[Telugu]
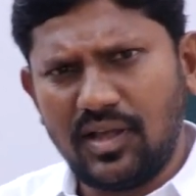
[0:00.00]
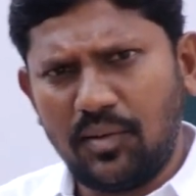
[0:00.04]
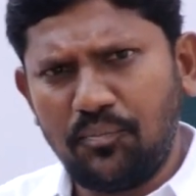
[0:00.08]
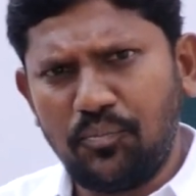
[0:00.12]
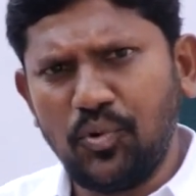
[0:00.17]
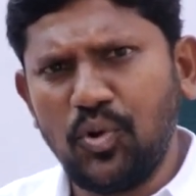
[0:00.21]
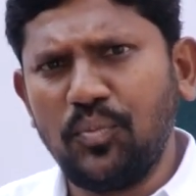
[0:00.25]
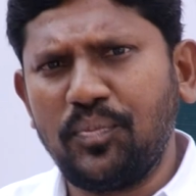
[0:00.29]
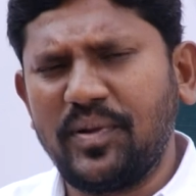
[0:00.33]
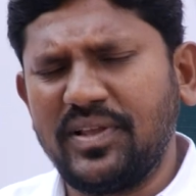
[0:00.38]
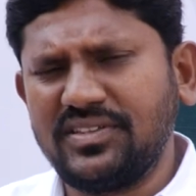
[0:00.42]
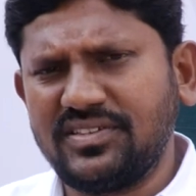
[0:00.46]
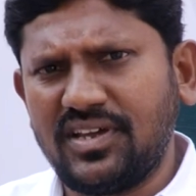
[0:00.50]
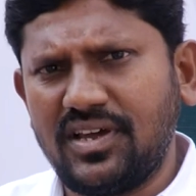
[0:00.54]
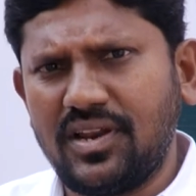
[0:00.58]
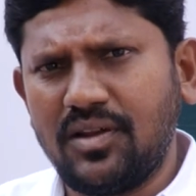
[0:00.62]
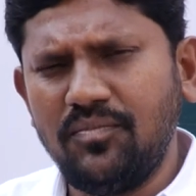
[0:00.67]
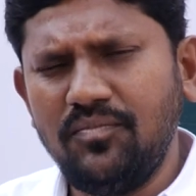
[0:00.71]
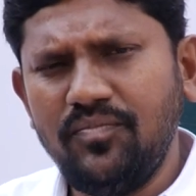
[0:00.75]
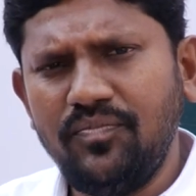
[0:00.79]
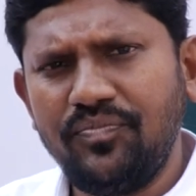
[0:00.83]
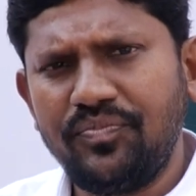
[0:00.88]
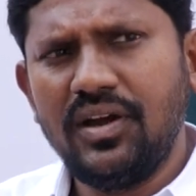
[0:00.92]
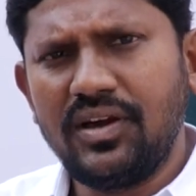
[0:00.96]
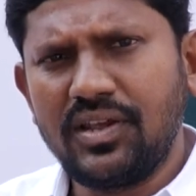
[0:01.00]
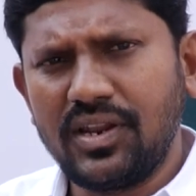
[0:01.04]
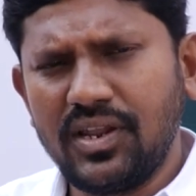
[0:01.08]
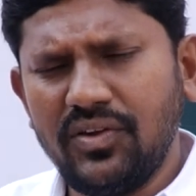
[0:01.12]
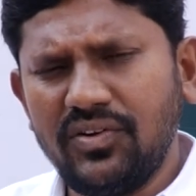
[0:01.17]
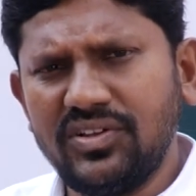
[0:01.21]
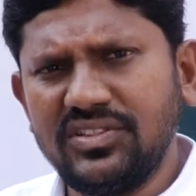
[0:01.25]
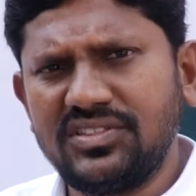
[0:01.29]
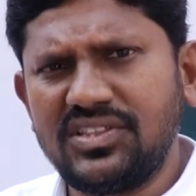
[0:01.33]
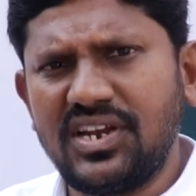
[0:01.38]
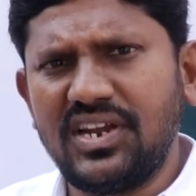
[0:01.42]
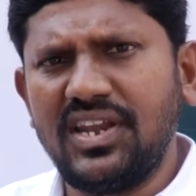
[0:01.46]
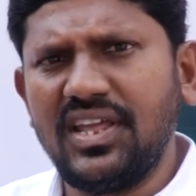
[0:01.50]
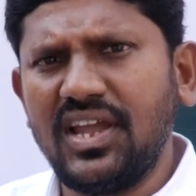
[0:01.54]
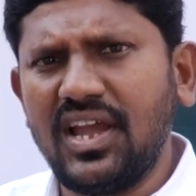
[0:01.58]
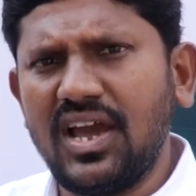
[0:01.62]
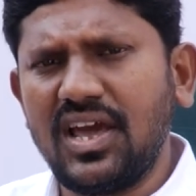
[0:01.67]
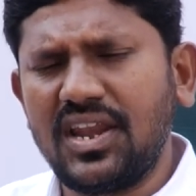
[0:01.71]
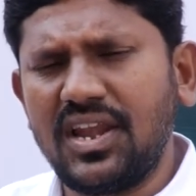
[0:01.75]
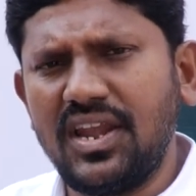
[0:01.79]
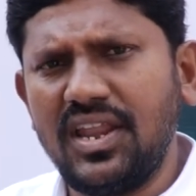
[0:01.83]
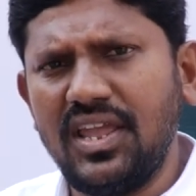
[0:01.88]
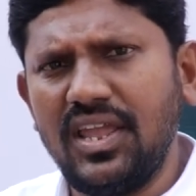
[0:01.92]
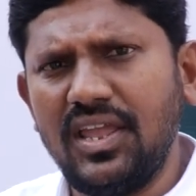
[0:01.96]
తప్పుడు ప్రచారం రేవంత్ రెడ్డి
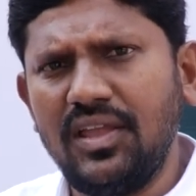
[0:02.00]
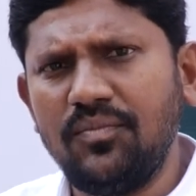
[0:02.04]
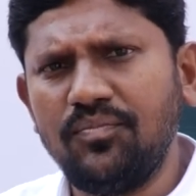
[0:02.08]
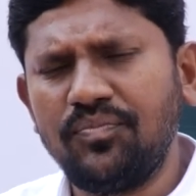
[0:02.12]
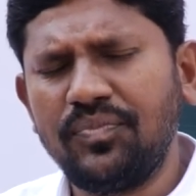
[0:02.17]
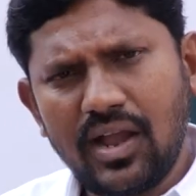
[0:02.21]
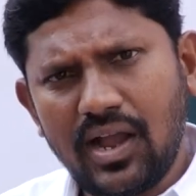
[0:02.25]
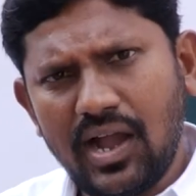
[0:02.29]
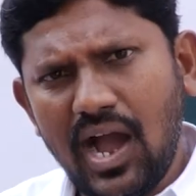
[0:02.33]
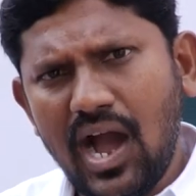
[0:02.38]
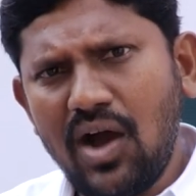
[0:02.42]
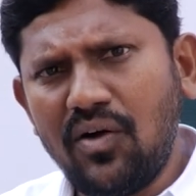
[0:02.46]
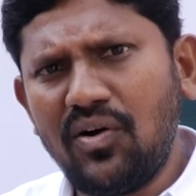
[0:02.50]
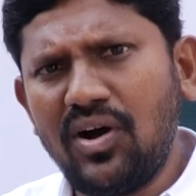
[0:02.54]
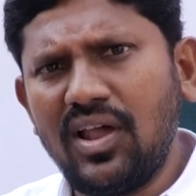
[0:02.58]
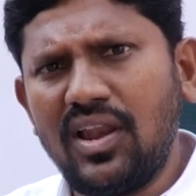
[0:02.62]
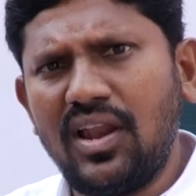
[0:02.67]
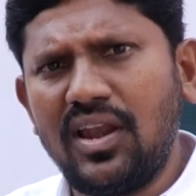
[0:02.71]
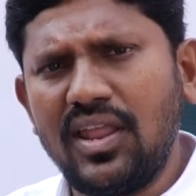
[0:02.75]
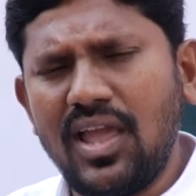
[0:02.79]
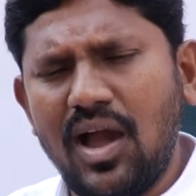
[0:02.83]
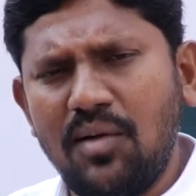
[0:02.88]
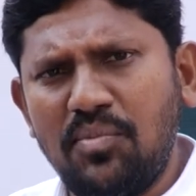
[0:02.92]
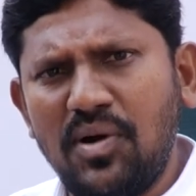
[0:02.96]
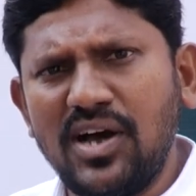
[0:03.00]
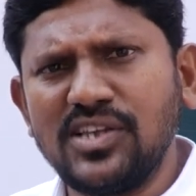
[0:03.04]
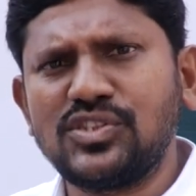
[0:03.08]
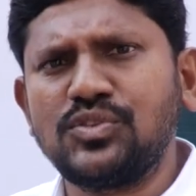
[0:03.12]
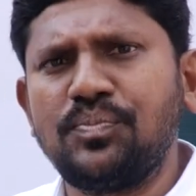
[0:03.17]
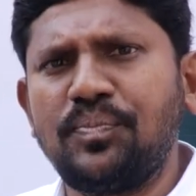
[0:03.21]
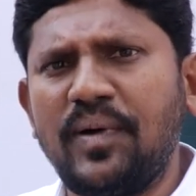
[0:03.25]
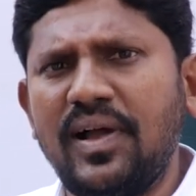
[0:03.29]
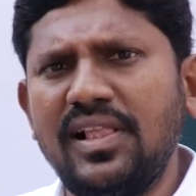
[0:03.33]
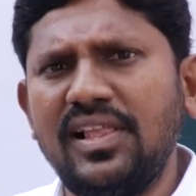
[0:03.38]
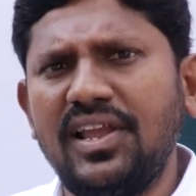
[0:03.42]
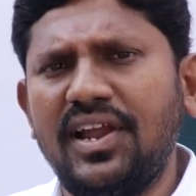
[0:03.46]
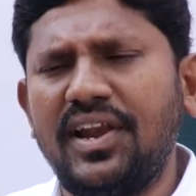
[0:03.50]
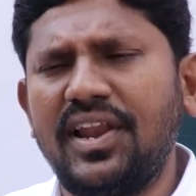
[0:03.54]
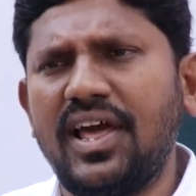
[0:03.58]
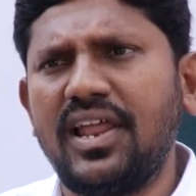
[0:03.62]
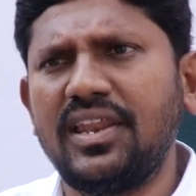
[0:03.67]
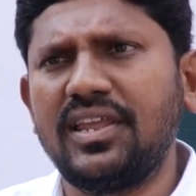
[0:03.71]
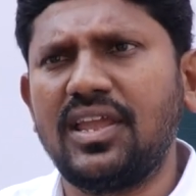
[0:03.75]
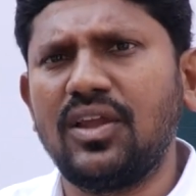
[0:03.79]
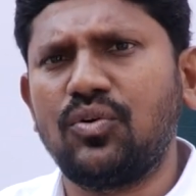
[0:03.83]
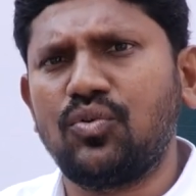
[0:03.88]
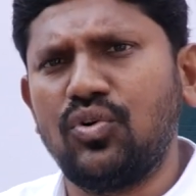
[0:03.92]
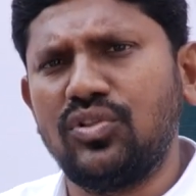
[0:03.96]
గారిని కావాలని అభాసు పాలు
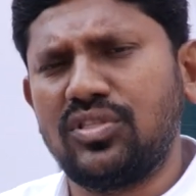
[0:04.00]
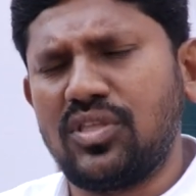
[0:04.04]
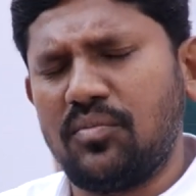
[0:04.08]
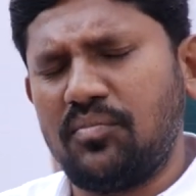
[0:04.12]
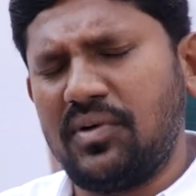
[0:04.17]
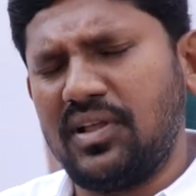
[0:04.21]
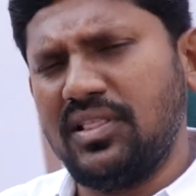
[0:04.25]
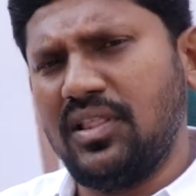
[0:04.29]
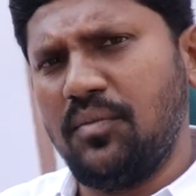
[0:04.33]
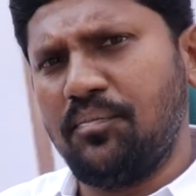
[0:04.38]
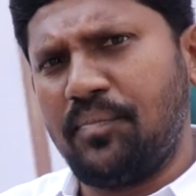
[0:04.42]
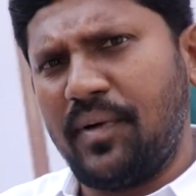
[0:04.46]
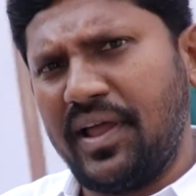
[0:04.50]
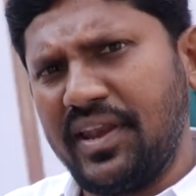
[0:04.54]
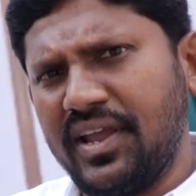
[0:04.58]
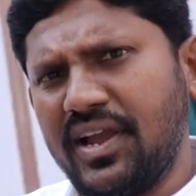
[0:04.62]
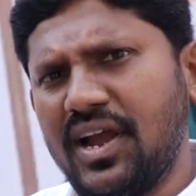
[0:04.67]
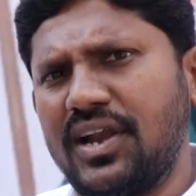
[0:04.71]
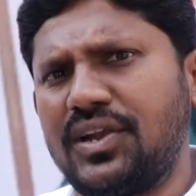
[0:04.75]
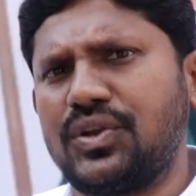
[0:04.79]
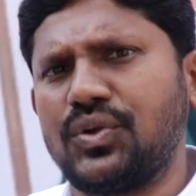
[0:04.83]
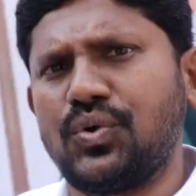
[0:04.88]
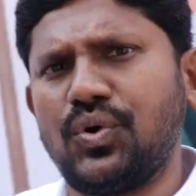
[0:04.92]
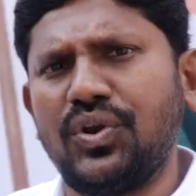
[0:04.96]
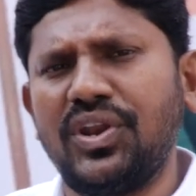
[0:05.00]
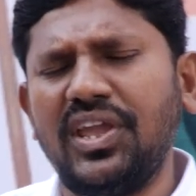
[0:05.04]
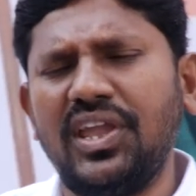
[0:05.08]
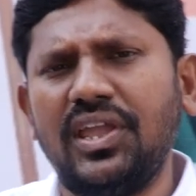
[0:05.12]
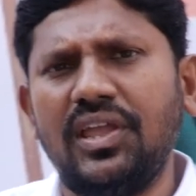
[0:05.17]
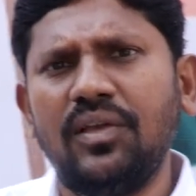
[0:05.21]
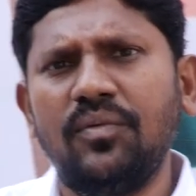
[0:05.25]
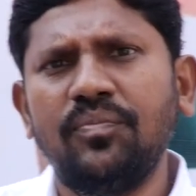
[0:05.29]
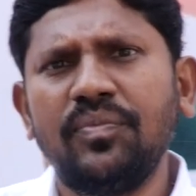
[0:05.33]
చేయడానికి కొంతమంది పనిగట్టుకొని